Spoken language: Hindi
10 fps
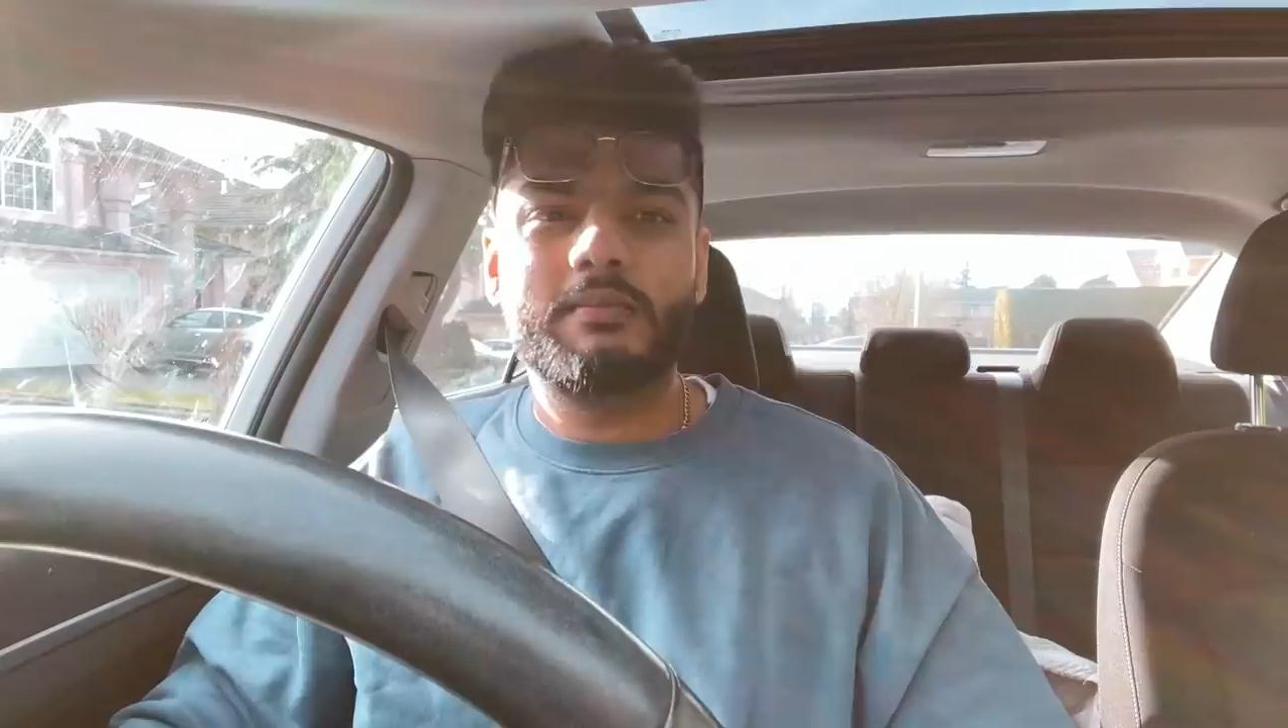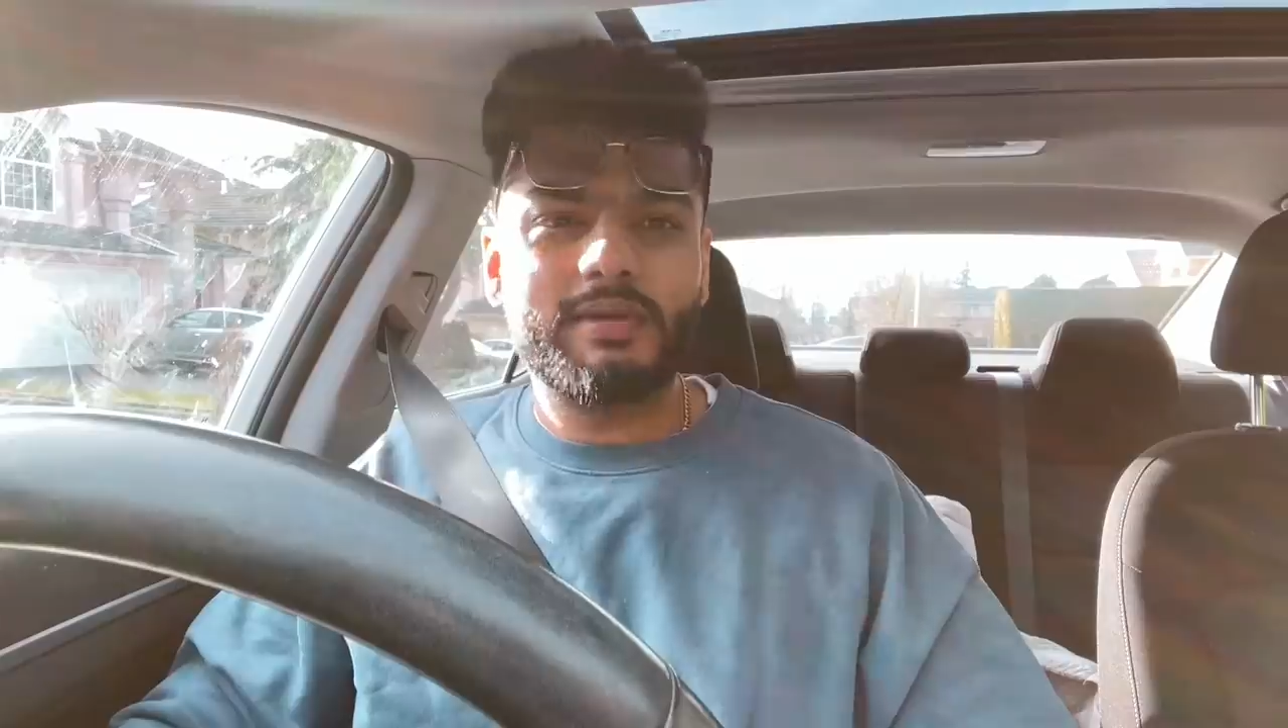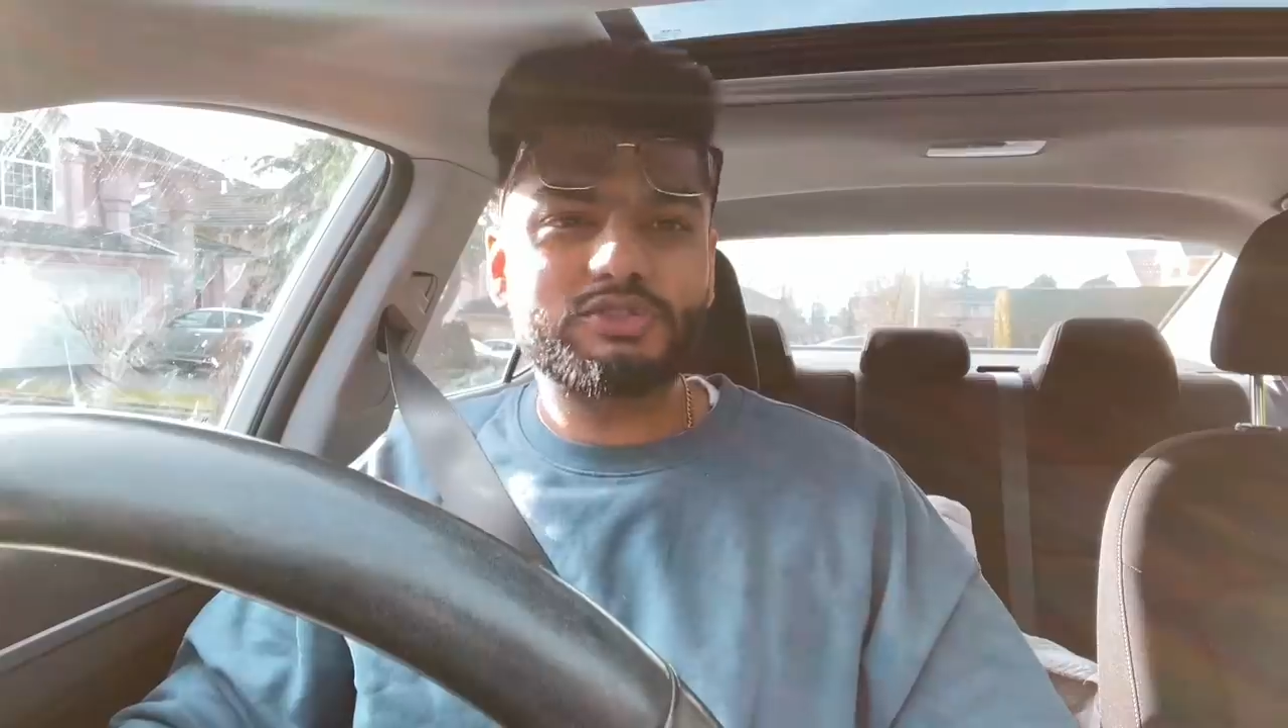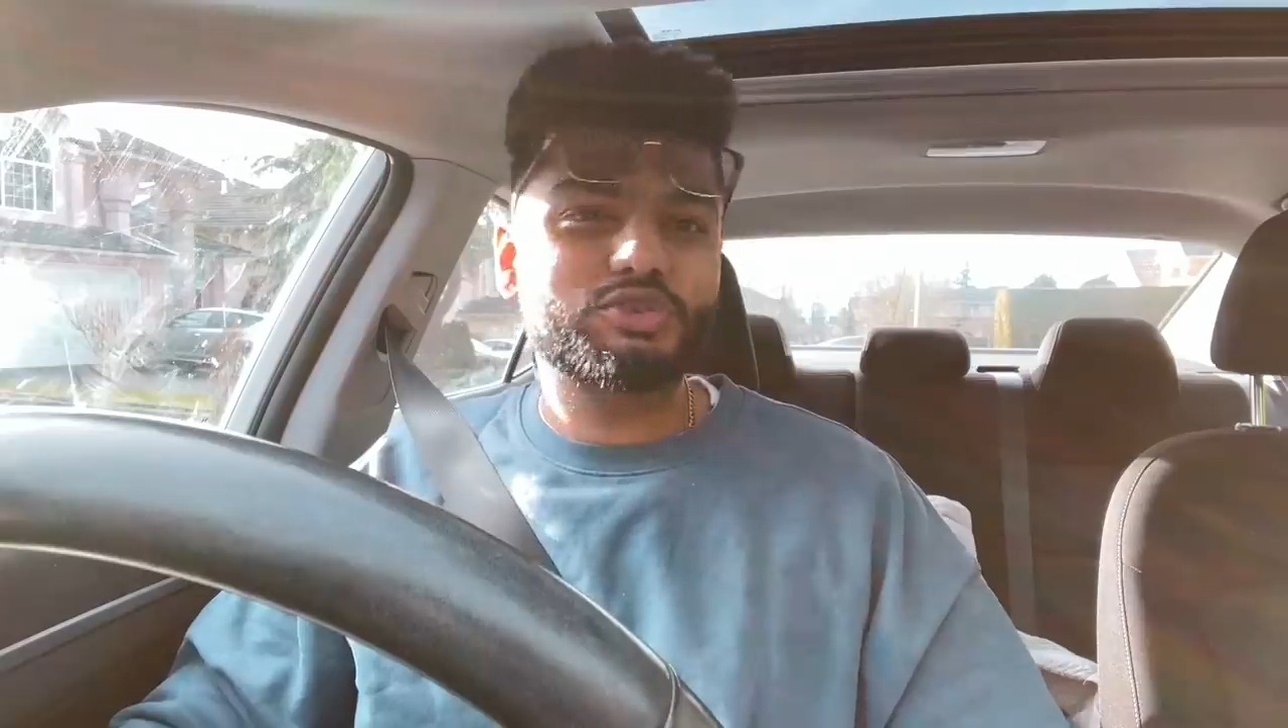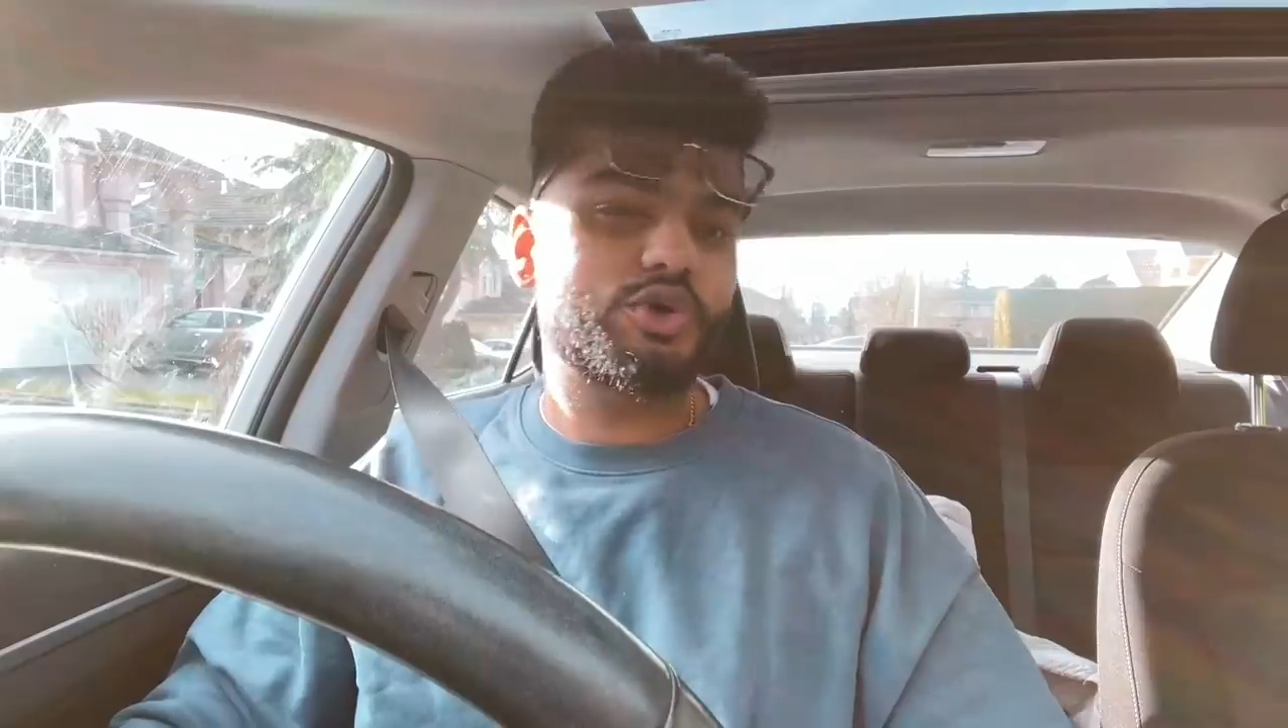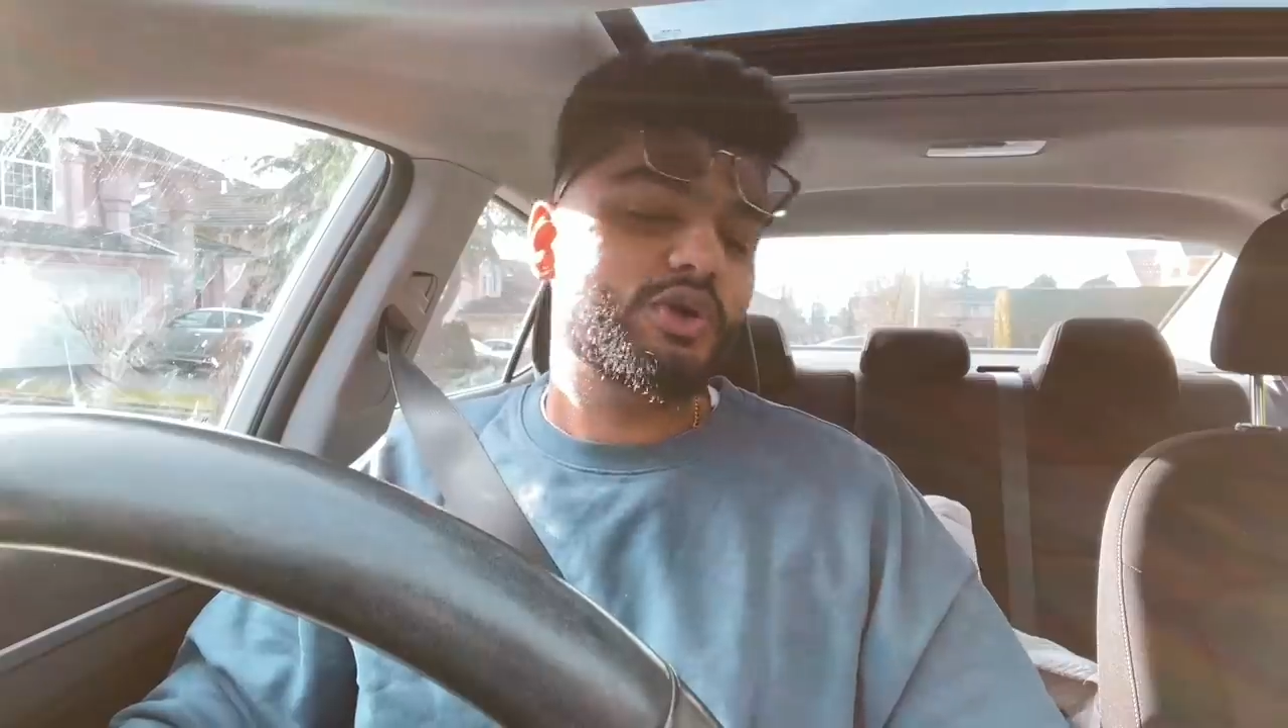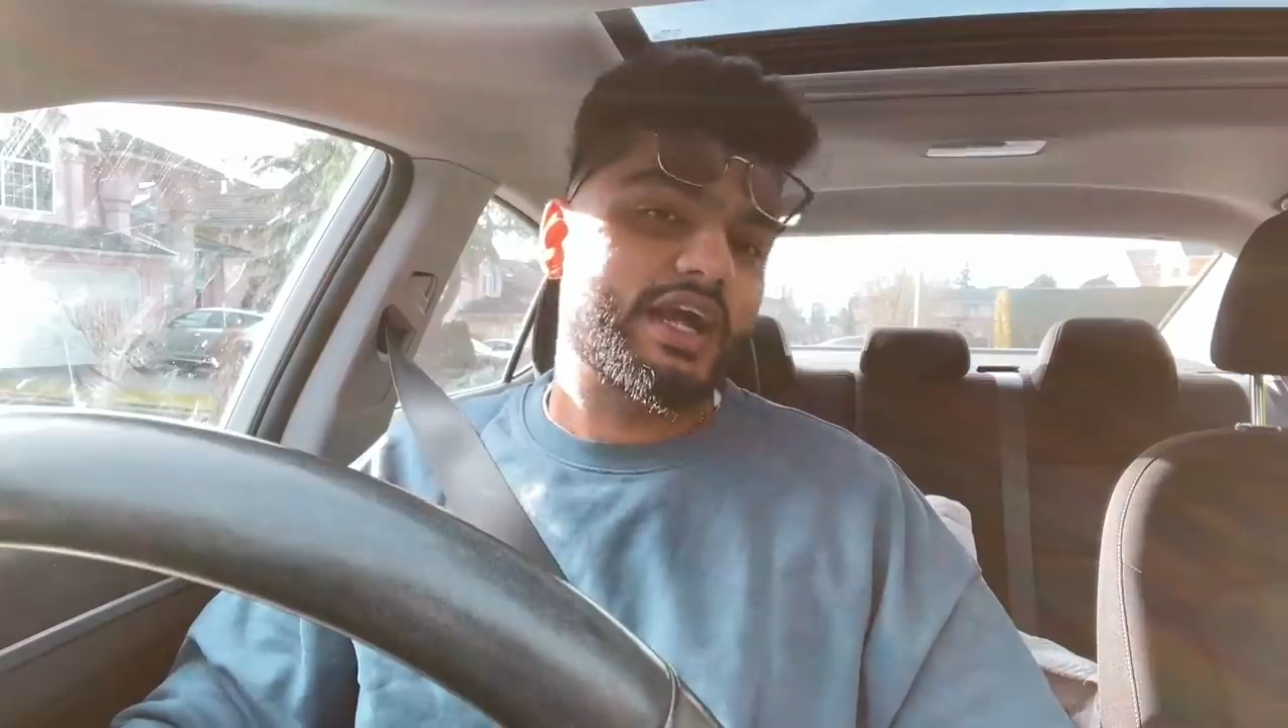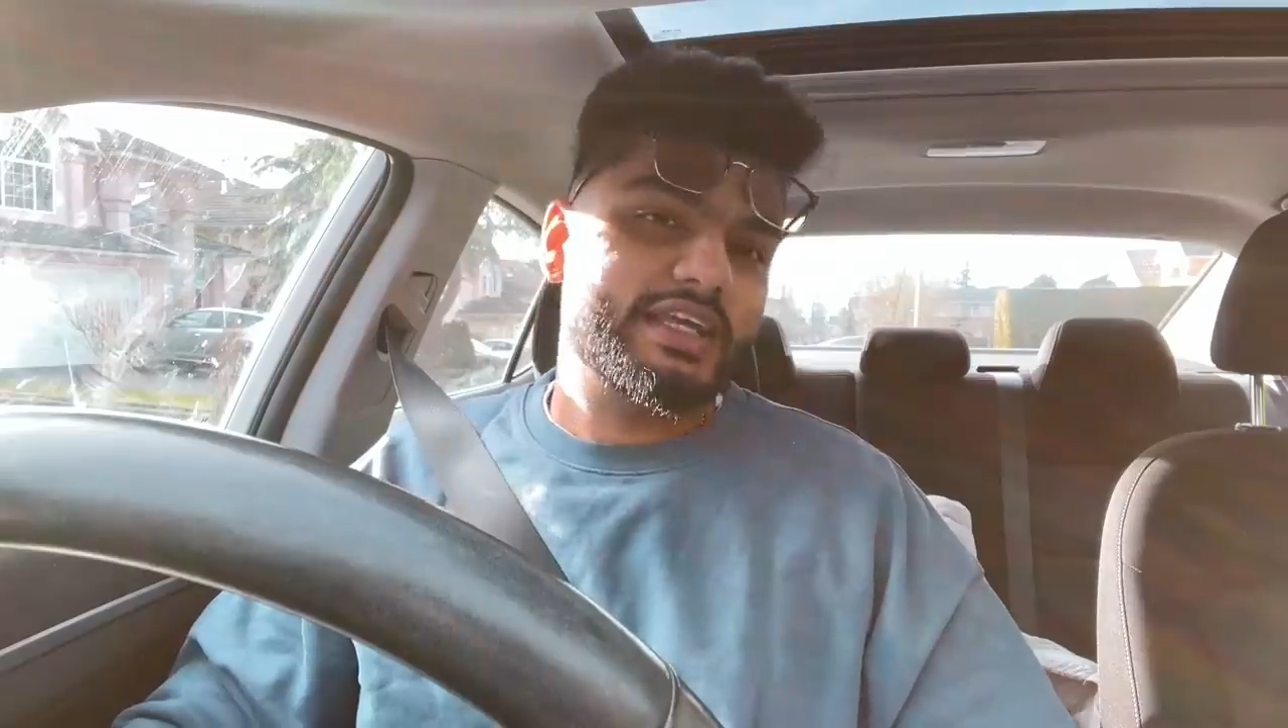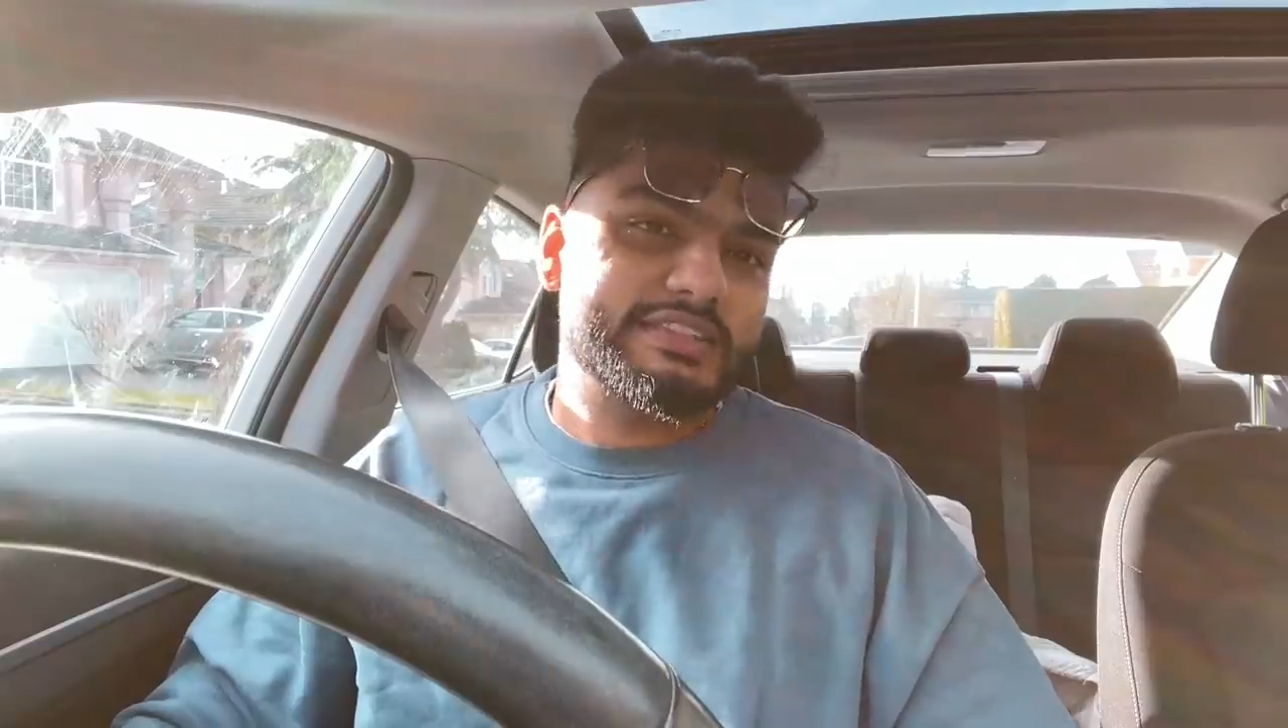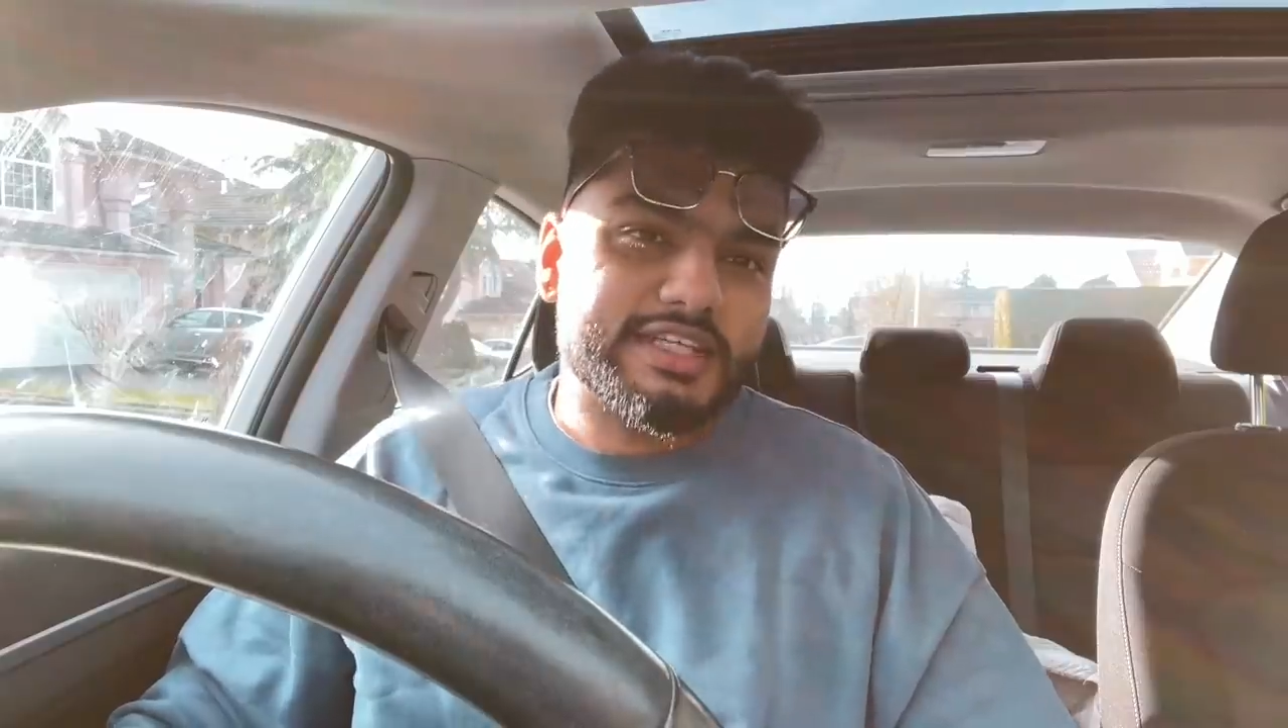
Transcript: मैं सोच रहा हूँ गाड़ी की